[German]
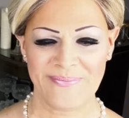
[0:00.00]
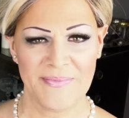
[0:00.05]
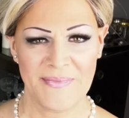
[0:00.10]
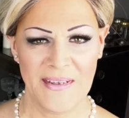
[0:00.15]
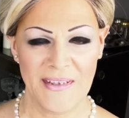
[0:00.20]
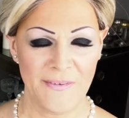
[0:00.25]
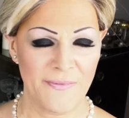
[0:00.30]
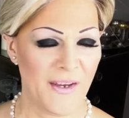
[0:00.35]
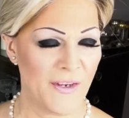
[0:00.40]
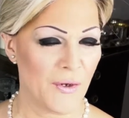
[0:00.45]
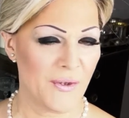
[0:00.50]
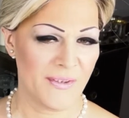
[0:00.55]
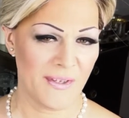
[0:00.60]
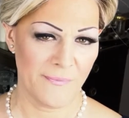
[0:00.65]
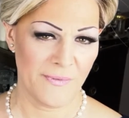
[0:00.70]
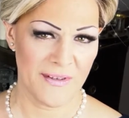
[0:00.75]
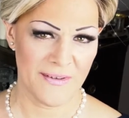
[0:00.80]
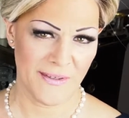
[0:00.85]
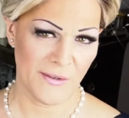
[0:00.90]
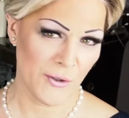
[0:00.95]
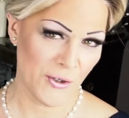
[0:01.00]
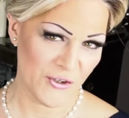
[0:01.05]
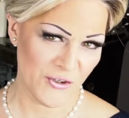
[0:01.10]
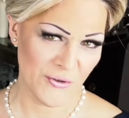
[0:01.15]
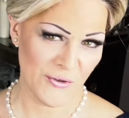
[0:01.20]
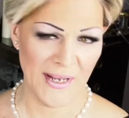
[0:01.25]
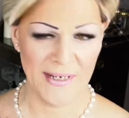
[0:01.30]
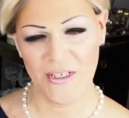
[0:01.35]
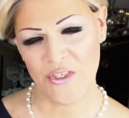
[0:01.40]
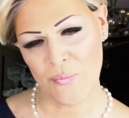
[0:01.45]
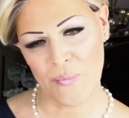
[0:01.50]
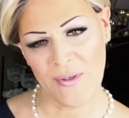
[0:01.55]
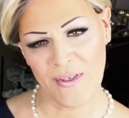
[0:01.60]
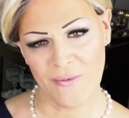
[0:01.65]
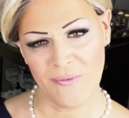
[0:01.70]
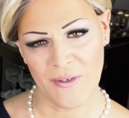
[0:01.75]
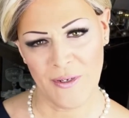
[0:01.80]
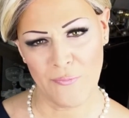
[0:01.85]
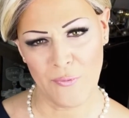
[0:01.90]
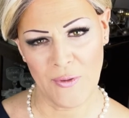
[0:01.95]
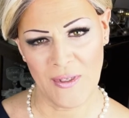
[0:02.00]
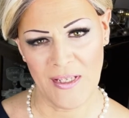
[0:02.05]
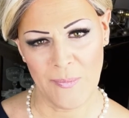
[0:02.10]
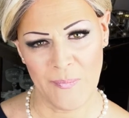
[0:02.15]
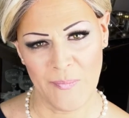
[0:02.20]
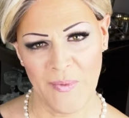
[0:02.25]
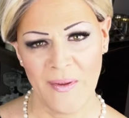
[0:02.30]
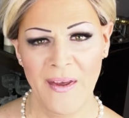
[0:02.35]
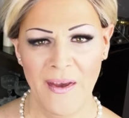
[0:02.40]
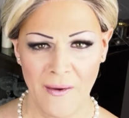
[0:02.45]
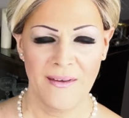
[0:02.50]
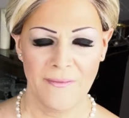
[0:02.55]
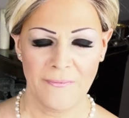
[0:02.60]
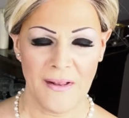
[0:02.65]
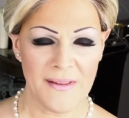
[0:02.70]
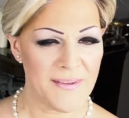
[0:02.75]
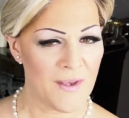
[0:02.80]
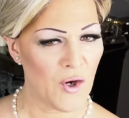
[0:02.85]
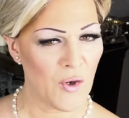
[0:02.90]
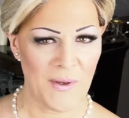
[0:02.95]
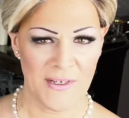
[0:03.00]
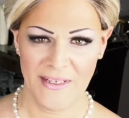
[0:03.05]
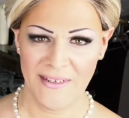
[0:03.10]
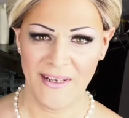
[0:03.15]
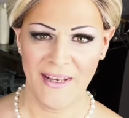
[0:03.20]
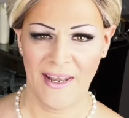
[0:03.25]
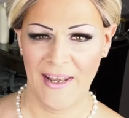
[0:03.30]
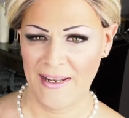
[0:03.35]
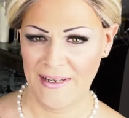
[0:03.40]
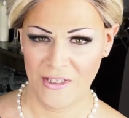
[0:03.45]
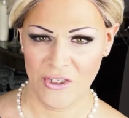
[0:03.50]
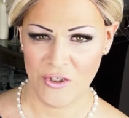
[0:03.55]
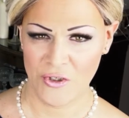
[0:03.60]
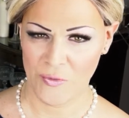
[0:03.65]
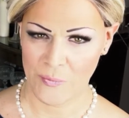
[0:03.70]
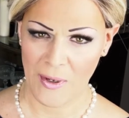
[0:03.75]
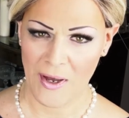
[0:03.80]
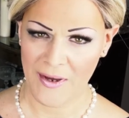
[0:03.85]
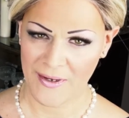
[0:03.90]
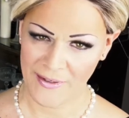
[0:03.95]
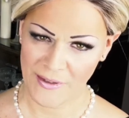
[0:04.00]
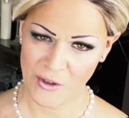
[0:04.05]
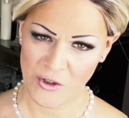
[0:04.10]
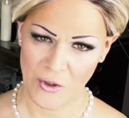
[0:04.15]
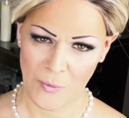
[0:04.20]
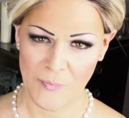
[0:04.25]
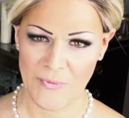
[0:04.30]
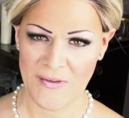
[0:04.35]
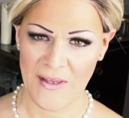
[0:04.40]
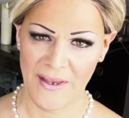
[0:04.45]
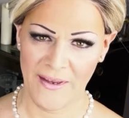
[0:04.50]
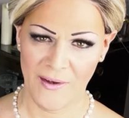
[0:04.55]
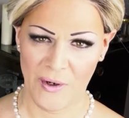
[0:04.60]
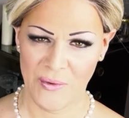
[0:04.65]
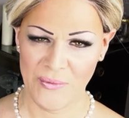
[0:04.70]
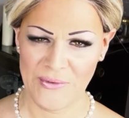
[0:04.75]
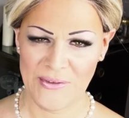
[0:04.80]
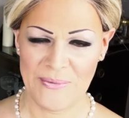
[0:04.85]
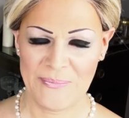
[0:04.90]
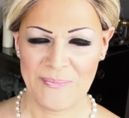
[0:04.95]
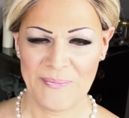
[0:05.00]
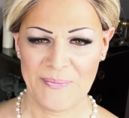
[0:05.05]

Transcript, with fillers: Ich werde euch jeweils die deutschen und englischen Begriffe dafür geben, falls ihr auch mal in den englischsprachigen Shops einkauft.